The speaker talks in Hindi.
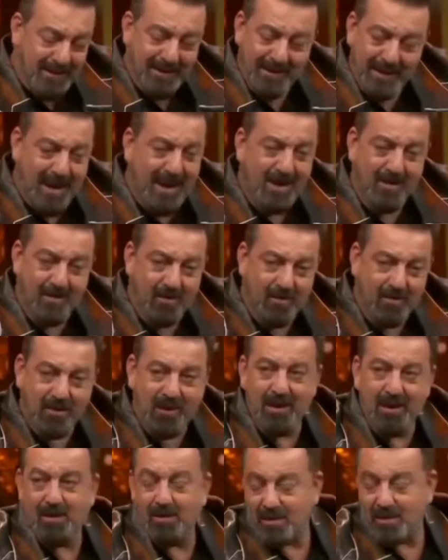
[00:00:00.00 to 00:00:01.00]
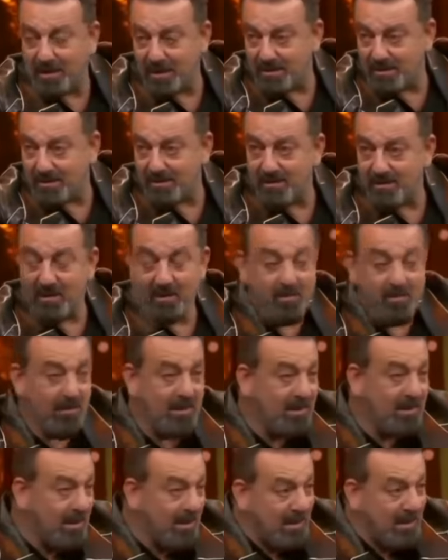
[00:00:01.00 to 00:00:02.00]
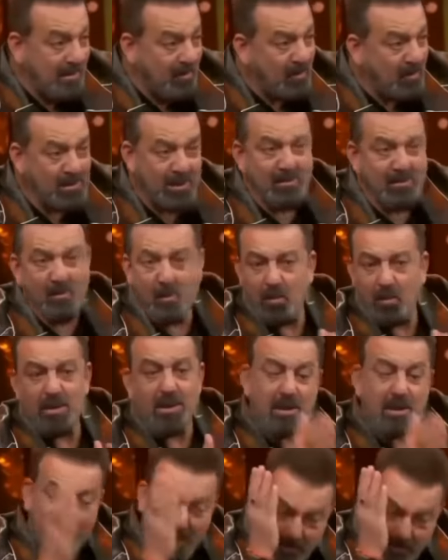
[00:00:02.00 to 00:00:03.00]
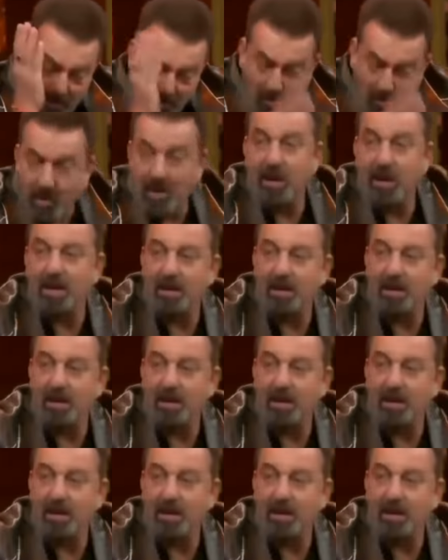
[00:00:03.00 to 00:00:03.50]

क्या हो गया और ये सब क्यों हुआ वो सब भूल जाने का भी हो गया